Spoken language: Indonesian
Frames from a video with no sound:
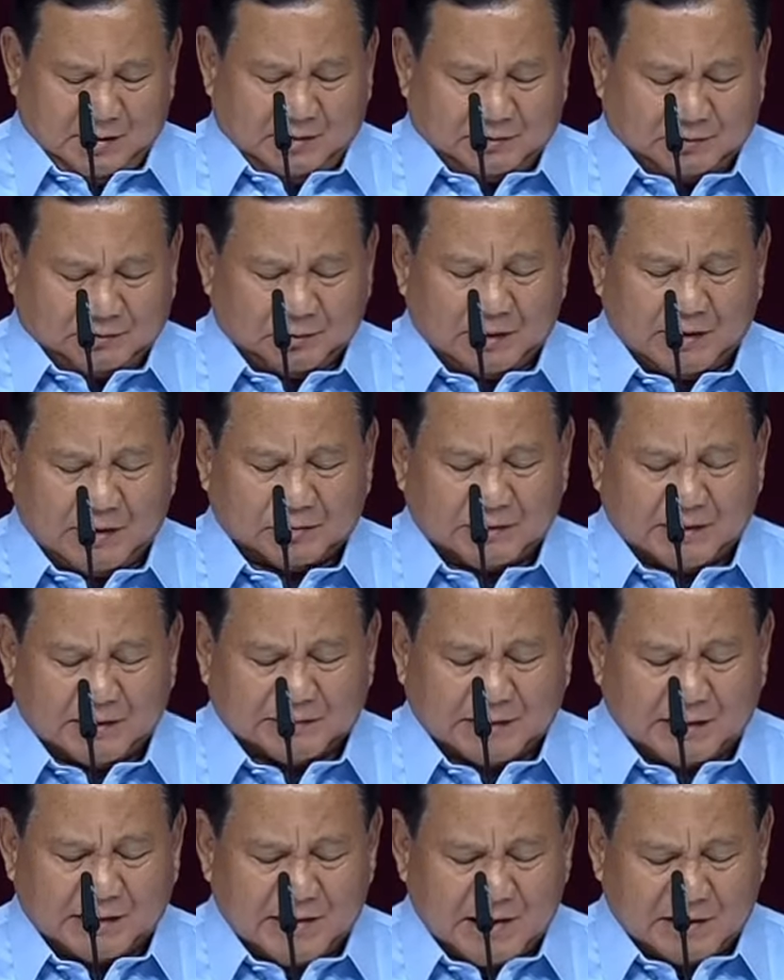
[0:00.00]
Saudara-saudara
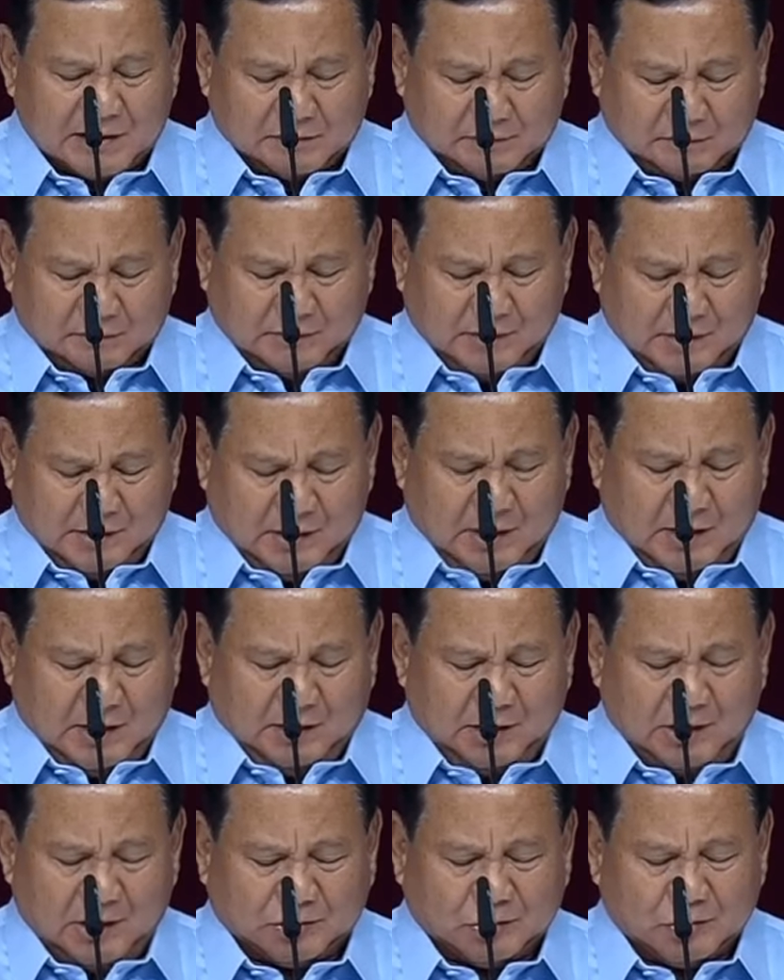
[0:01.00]
sekalian,
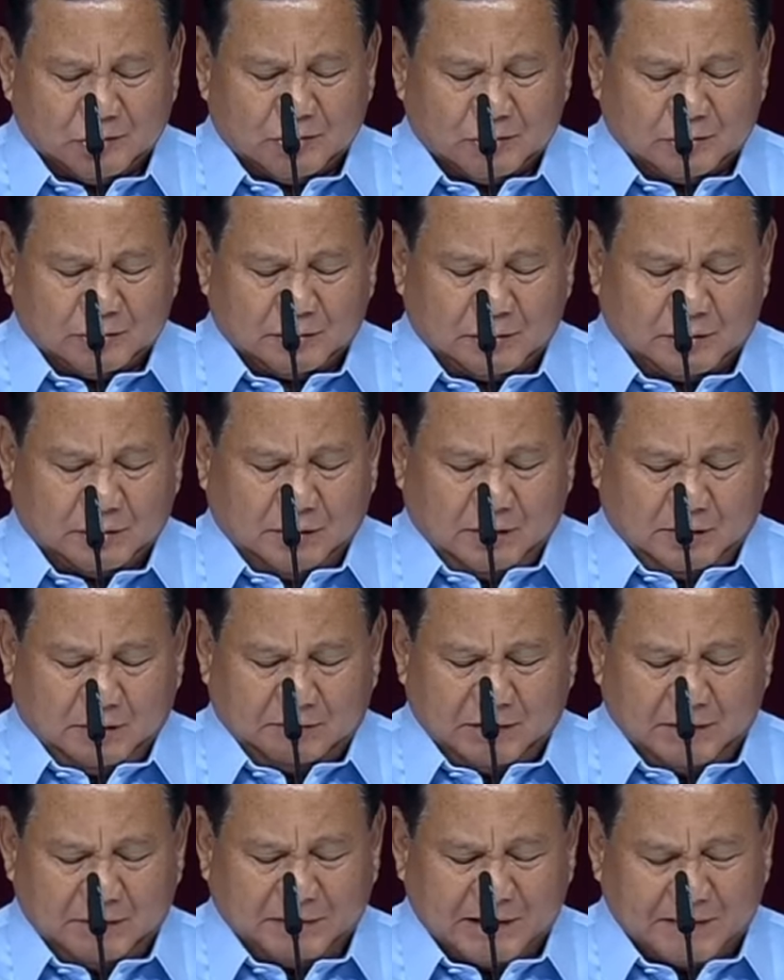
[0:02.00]
itu
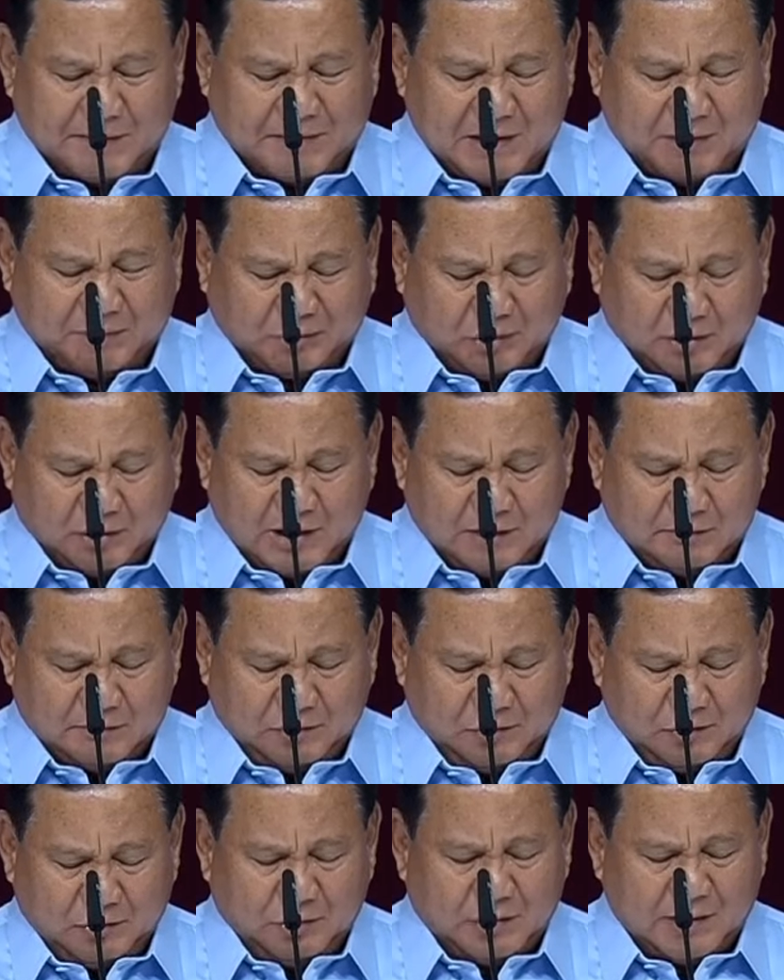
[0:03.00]
beberapa program
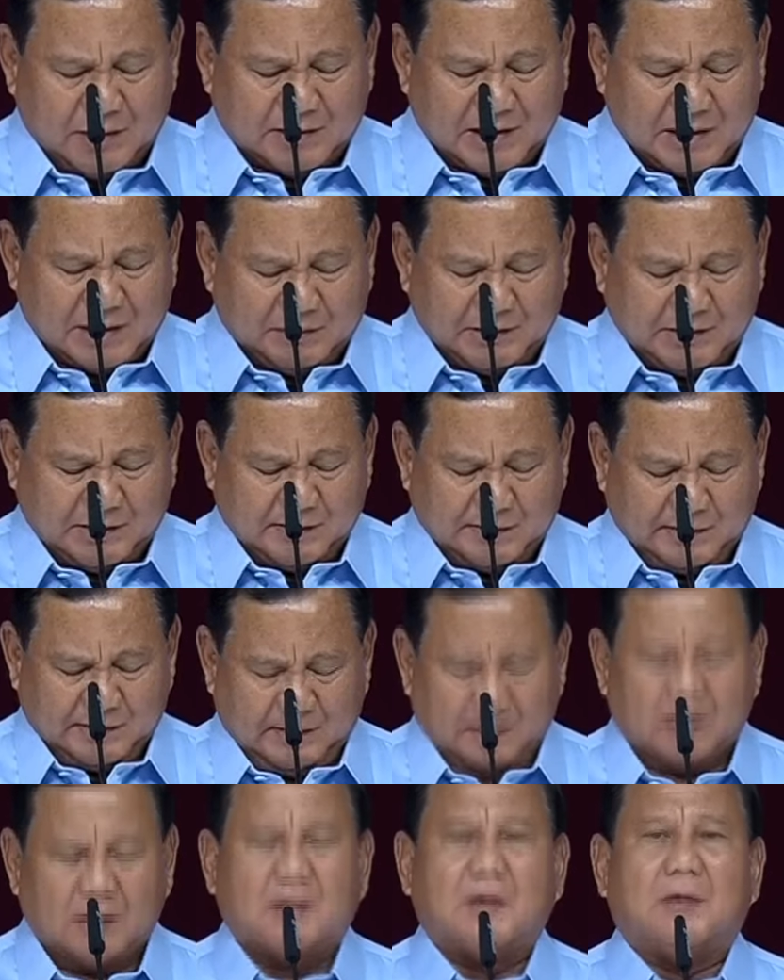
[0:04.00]
unggulan kami
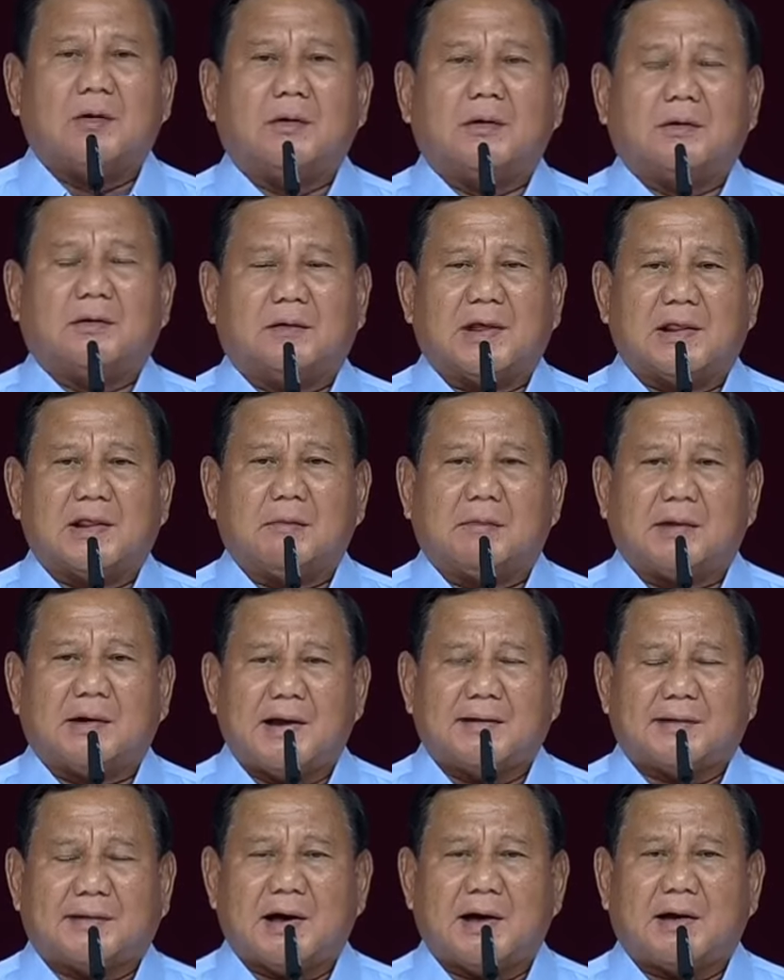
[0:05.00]
dalam
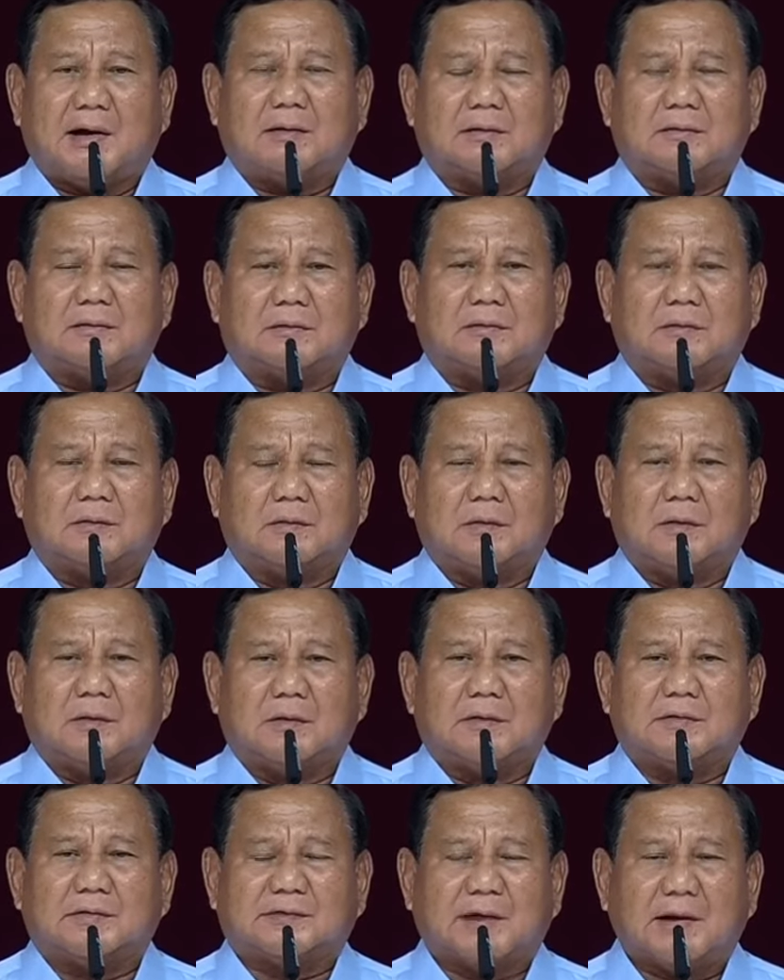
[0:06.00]
rangka
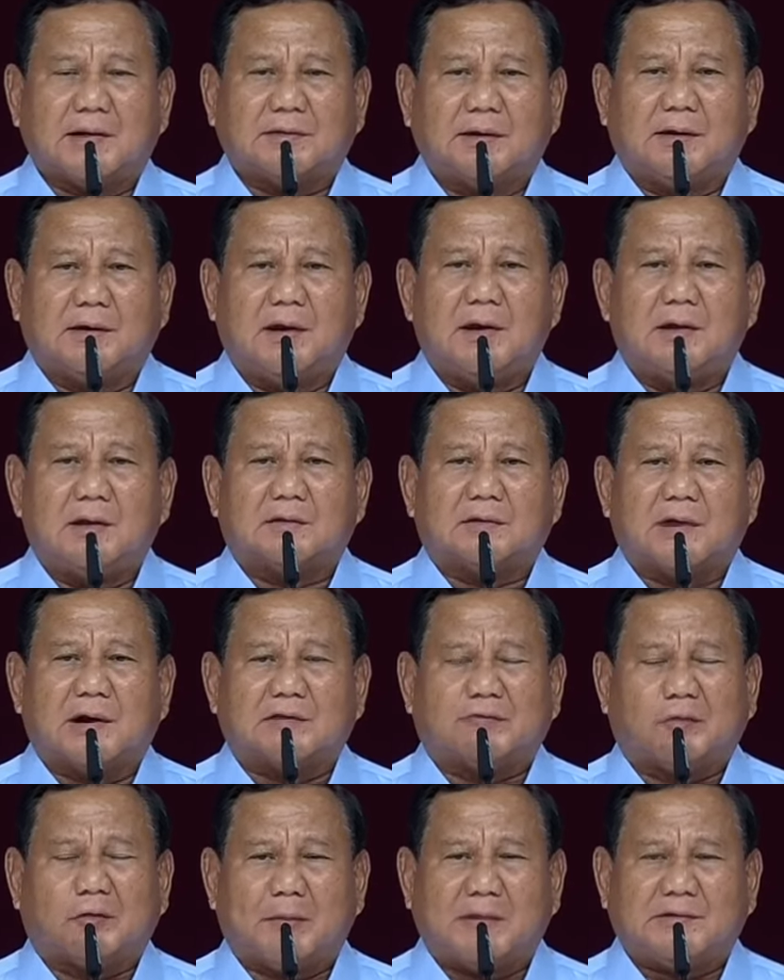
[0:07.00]
strategi
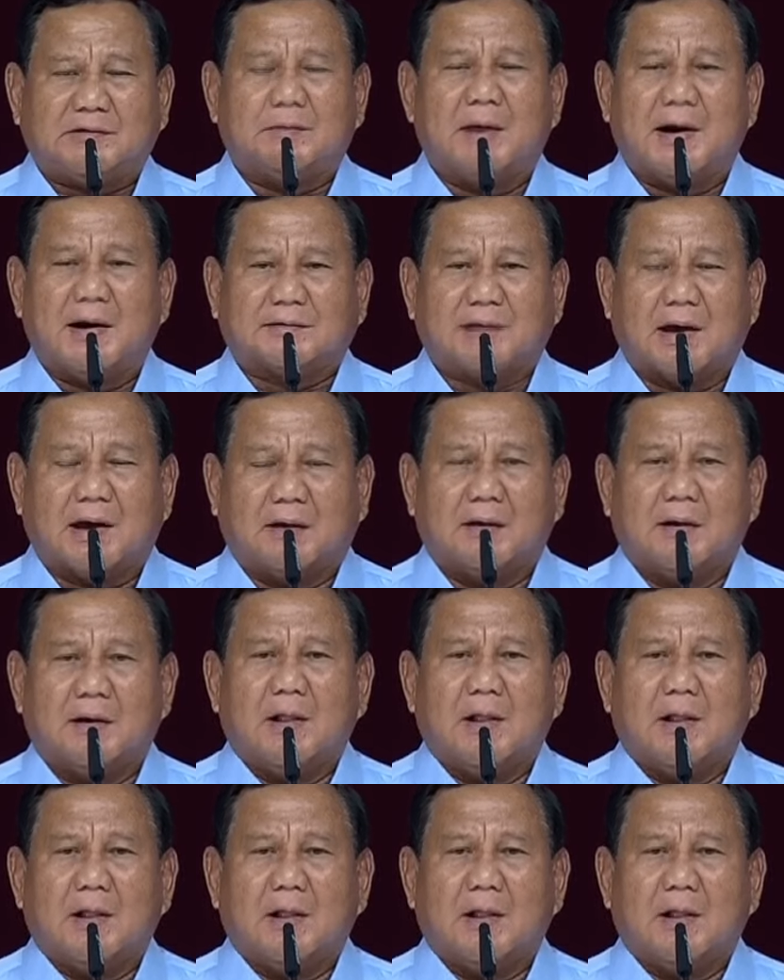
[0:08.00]
transformasi bangsa.